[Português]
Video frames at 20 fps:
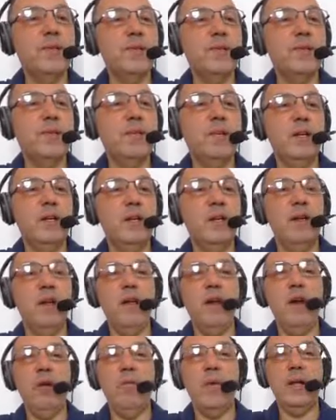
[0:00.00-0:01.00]
string
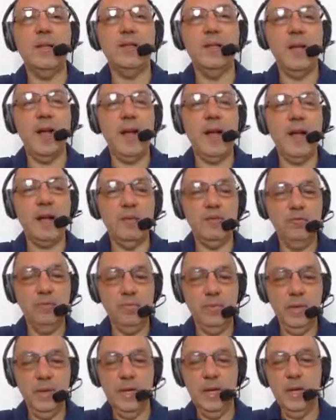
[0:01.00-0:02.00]
é um atalho.